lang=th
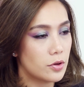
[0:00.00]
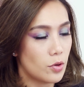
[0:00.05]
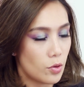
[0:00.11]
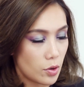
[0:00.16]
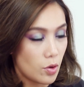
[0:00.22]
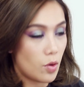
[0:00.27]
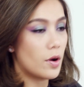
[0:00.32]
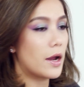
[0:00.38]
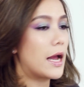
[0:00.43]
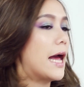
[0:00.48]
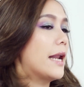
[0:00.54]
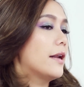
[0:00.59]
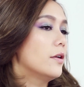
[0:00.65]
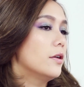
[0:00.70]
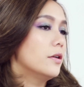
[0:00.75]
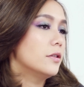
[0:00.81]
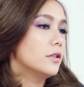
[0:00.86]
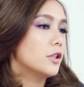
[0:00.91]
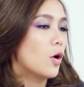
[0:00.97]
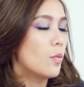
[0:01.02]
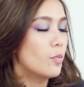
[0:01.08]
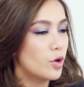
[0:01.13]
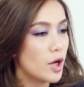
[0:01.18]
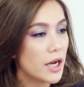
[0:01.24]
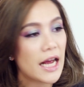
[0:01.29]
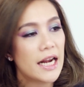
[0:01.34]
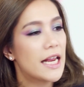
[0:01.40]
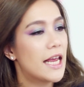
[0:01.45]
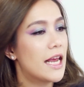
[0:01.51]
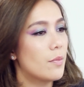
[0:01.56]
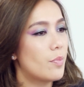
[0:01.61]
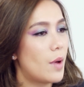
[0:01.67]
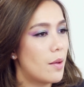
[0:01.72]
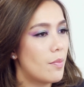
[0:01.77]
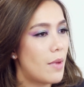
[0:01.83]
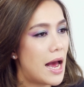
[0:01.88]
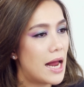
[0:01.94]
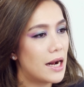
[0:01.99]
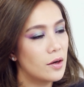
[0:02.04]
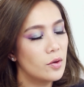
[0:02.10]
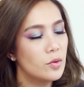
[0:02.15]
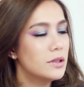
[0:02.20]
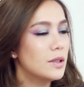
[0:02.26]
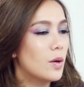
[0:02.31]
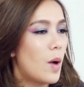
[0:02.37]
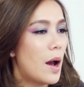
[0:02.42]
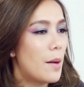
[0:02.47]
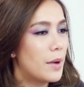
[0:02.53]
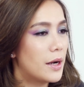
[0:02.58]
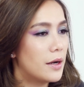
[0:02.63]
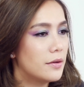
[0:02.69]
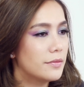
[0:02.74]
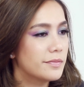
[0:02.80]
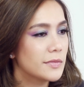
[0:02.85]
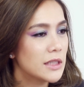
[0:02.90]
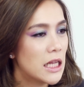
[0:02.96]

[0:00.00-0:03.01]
ตกลงกันชมด้วยกันเองไปมาแล้วรู้สึกว่ามัน